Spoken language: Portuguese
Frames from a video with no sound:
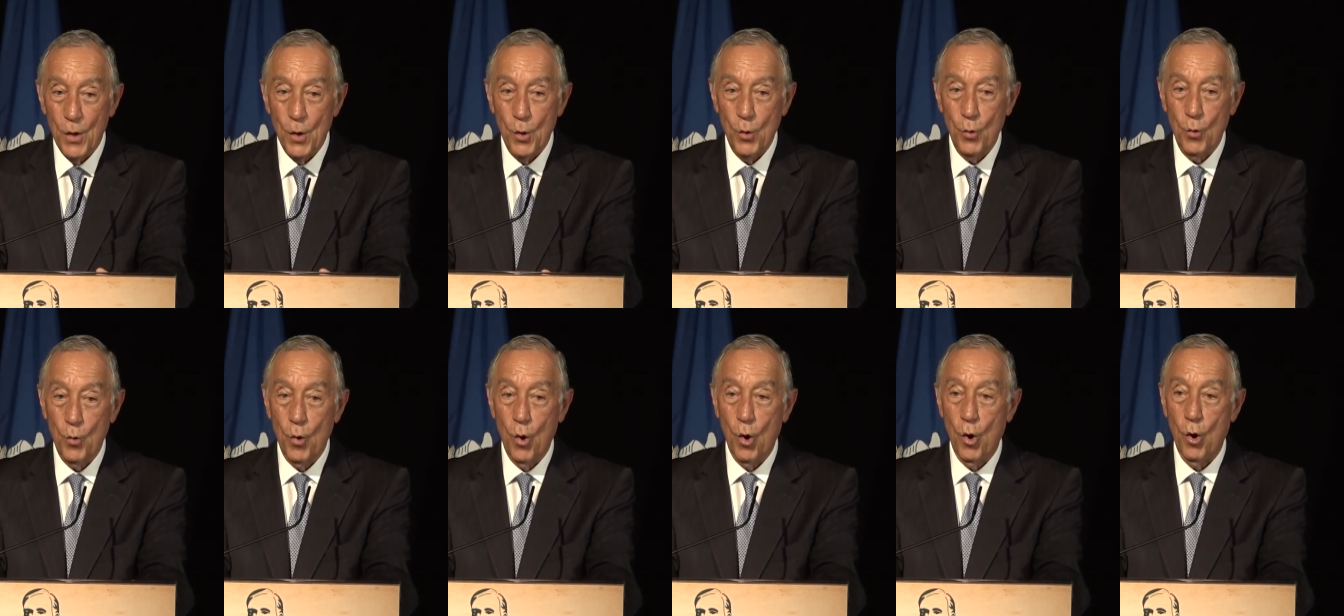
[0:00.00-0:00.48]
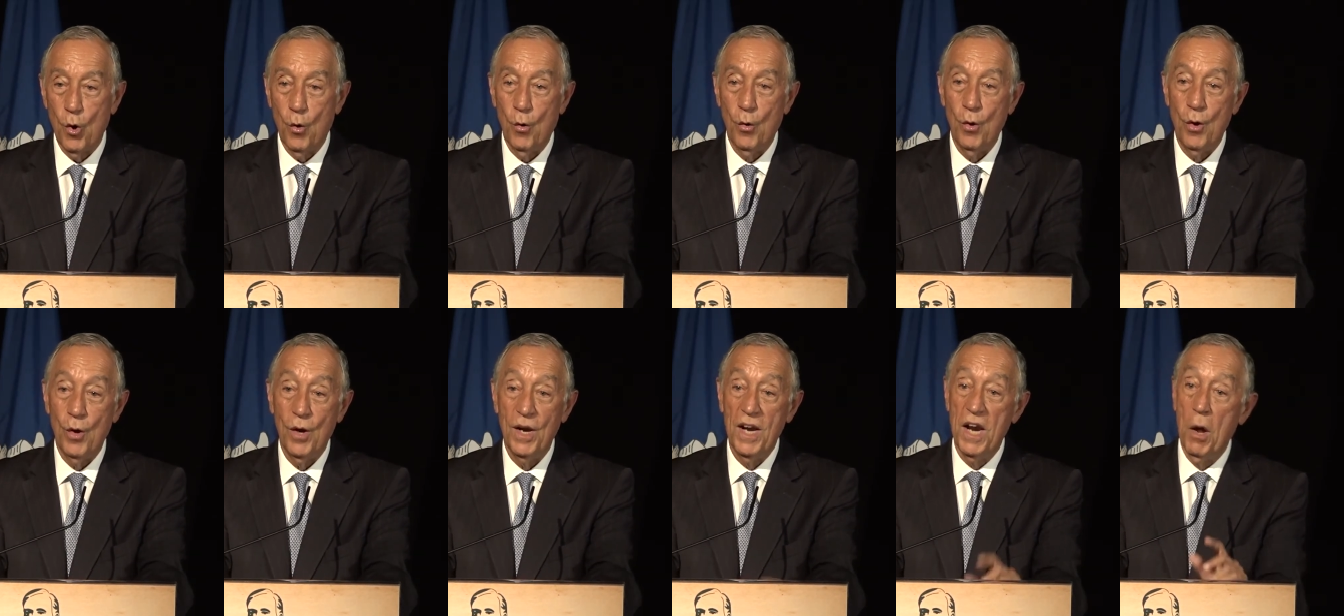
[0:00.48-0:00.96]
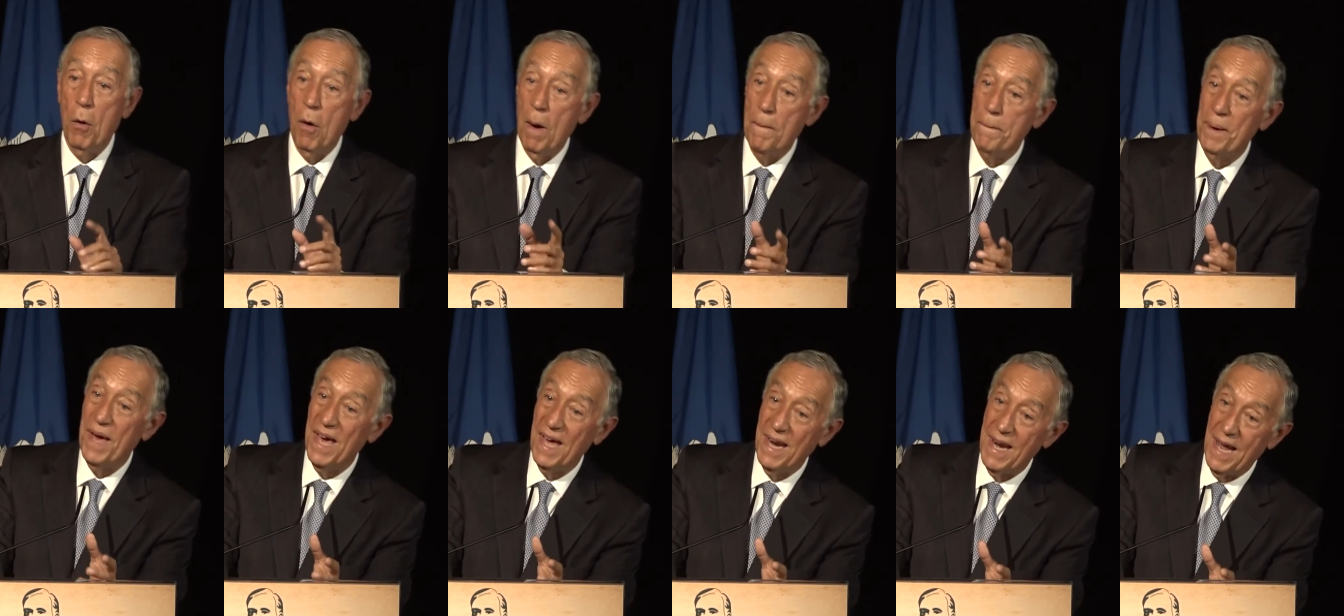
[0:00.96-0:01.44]
com não
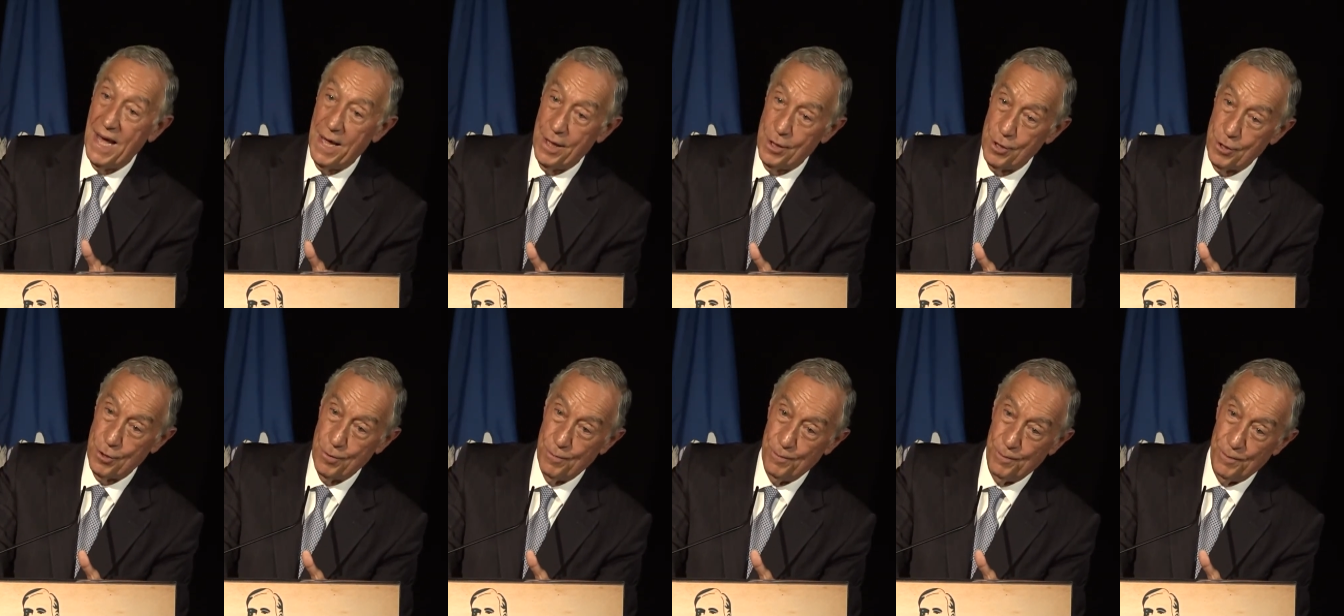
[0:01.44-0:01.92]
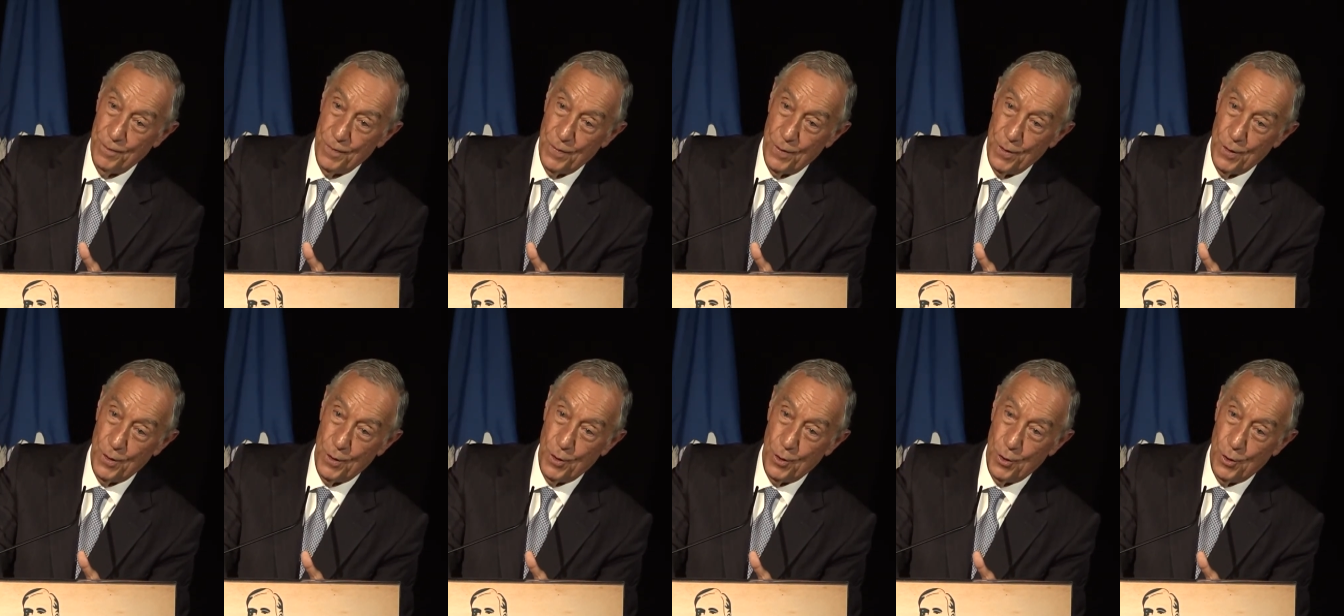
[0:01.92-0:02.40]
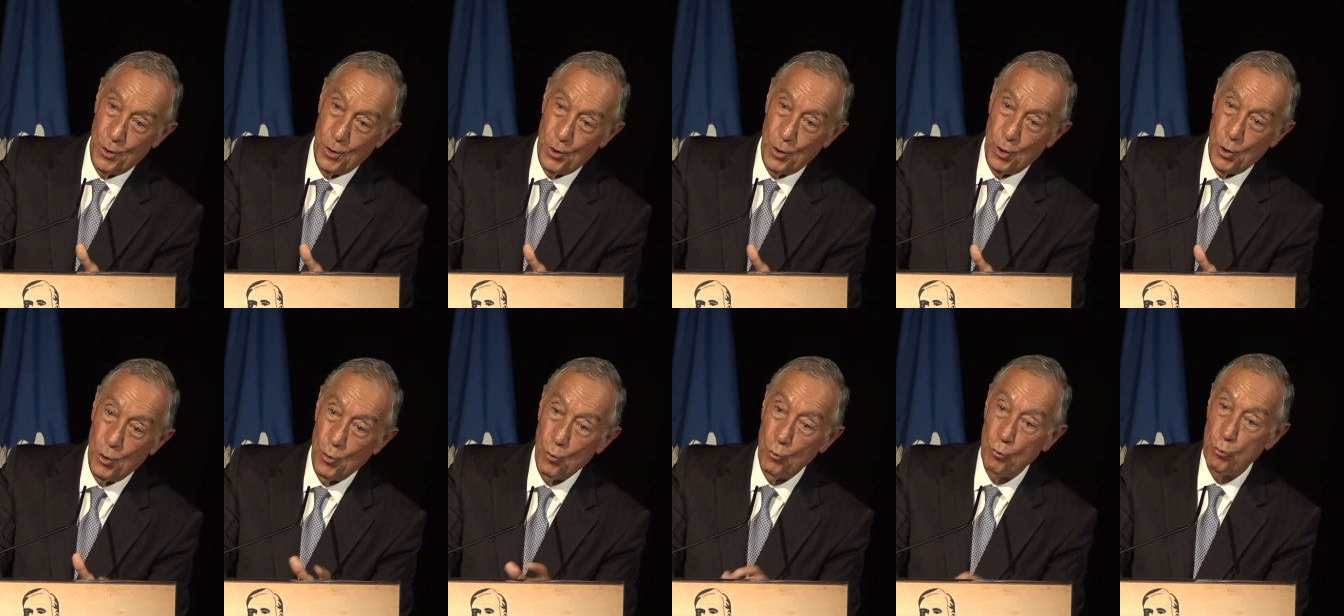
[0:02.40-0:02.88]
apenas
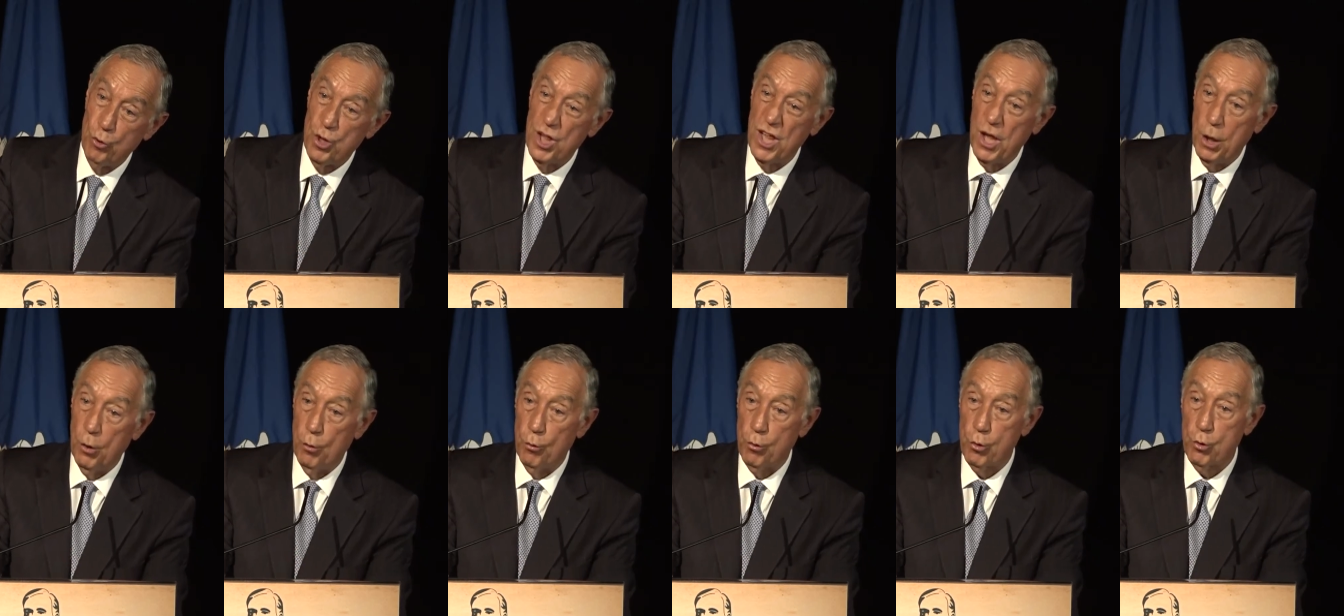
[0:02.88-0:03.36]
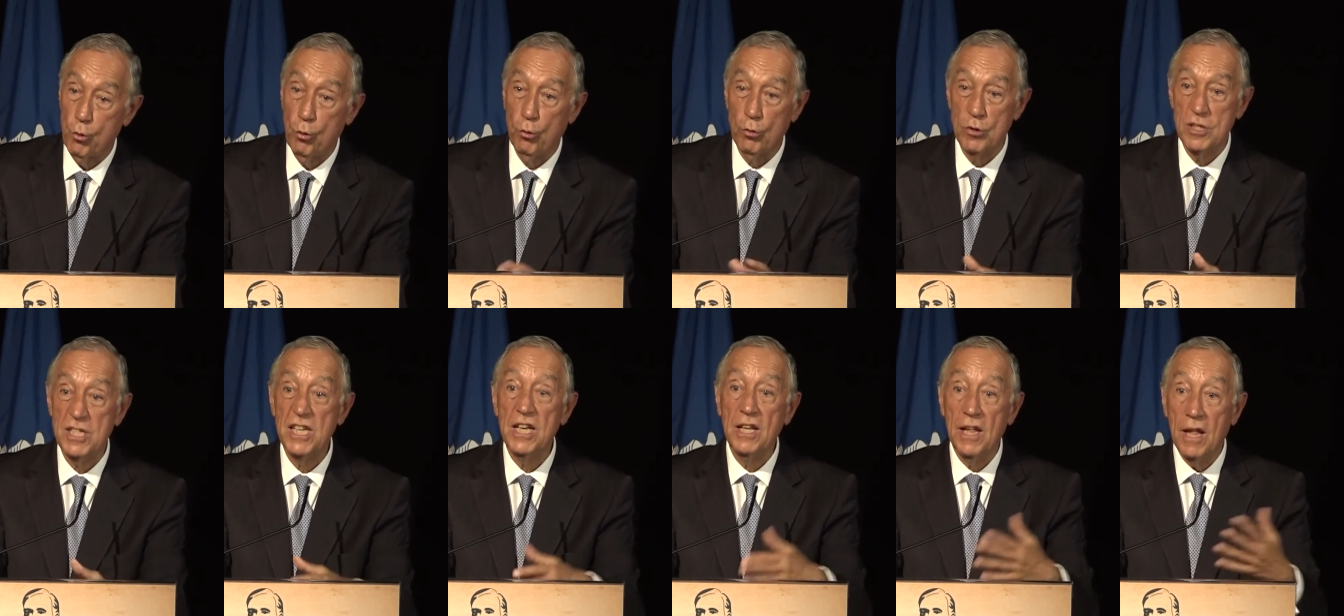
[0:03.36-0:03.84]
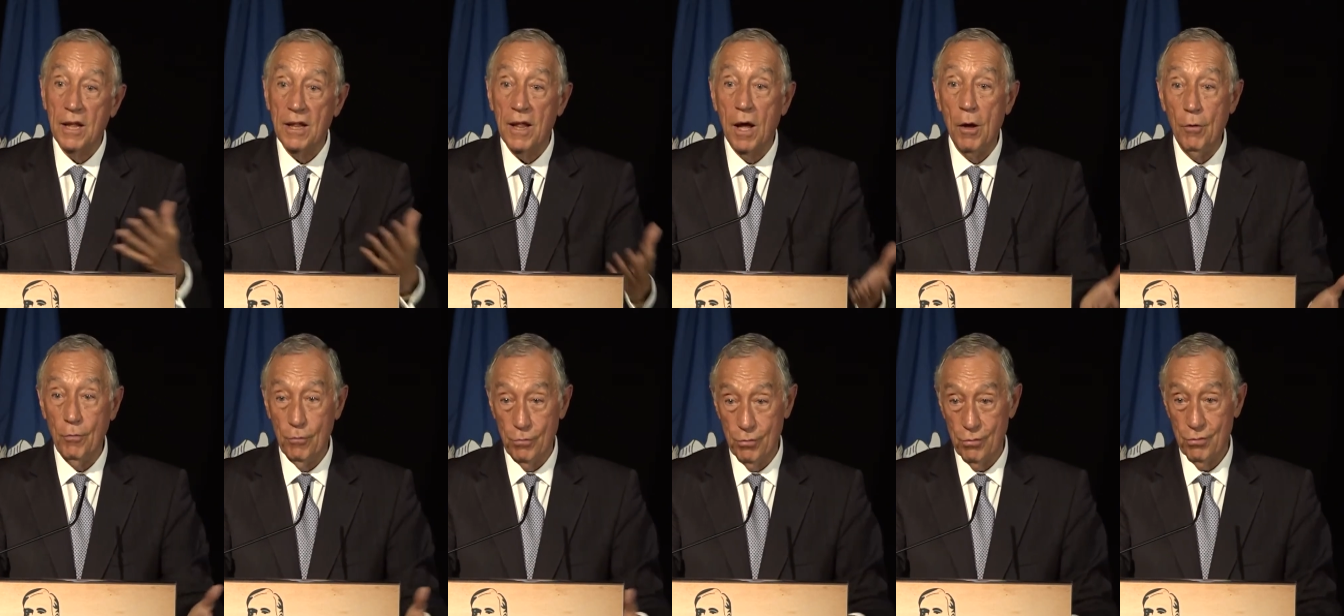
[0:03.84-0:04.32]
os seus
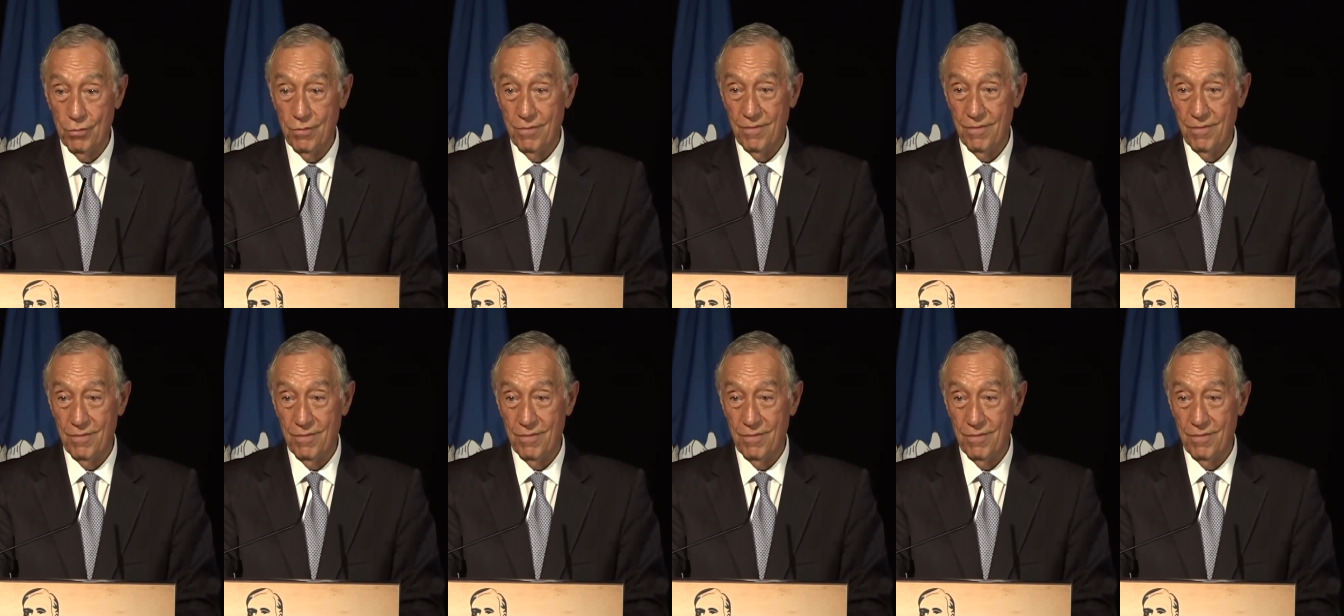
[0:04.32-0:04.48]
concidadãos,